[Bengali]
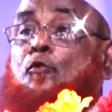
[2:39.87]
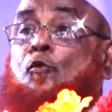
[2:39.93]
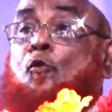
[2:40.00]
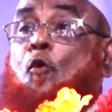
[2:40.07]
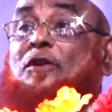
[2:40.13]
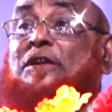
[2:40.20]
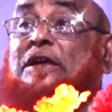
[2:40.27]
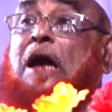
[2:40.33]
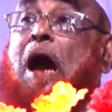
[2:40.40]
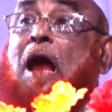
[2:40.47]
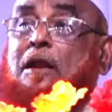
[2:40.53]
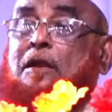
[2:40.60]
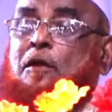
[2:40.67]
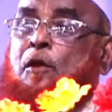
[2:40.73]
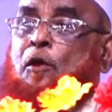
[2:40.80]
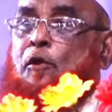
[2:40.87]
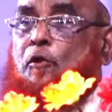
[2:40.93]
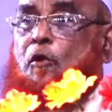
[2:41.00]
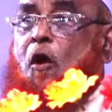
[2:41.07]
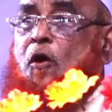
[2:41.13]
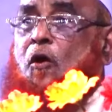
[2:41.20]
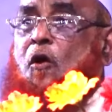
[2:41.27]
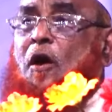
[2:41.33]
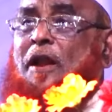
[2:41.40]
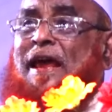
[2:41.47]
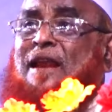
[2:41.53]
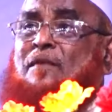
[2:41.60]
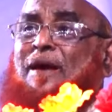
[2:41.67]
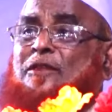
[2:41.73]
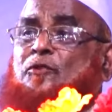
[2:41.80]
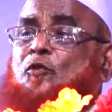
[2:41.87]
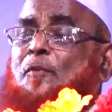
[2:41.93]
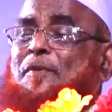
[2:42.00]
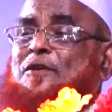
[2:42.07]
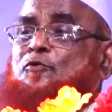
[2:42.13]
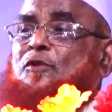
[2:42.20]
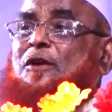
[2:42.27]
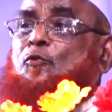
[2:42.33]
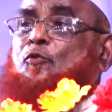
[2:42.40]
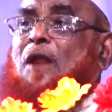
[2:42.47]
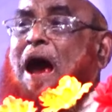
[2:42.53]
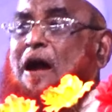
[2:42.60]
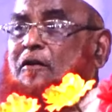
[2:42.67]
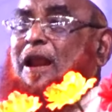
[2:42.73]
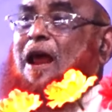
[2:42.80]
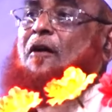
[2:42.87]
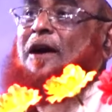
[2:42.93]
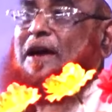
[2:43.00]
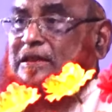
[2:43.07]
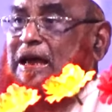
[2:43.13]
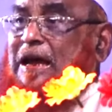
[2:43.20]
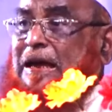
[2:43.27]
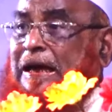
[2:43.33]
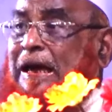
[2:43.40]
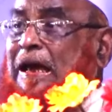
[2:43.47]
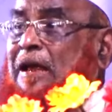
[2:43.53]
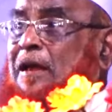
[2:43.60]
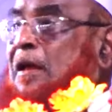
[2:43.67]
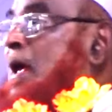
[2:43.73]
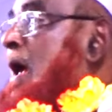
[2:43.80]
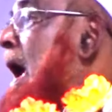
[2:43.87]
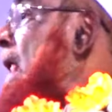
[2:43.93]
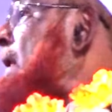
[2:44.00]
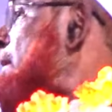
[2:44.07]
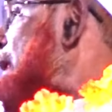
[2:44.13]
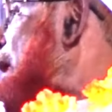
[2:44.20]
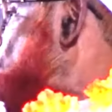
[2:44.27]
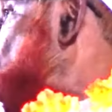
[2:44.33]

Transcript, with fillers: কোনো অধিকার লঙ্ঘনের মাধ্যমে যদি গুণা করা হয় তাকে আল্লাহর